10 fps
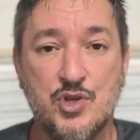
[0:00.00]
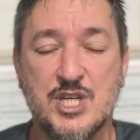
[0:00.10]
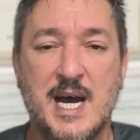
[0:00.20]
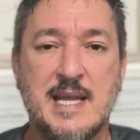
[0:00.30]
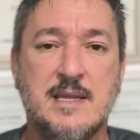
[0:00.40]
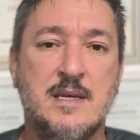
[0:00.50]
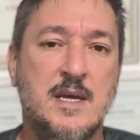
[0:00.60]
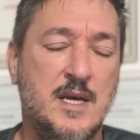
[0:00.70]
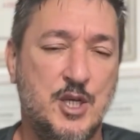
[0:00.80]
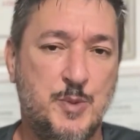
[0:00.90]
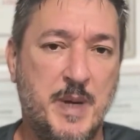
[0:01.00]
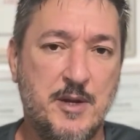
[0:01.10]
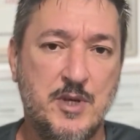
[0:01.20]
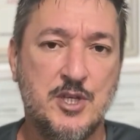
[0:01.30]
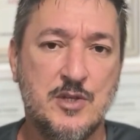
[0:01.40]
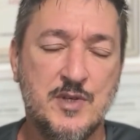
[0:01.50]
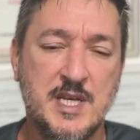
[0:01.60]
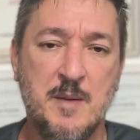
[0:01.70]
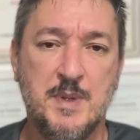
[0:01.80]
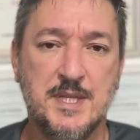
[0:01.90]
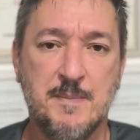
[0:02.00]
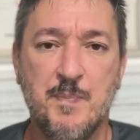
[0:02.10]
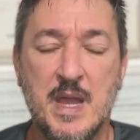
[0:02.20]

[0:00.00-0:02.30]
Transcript: chata, espero que isso não se repita.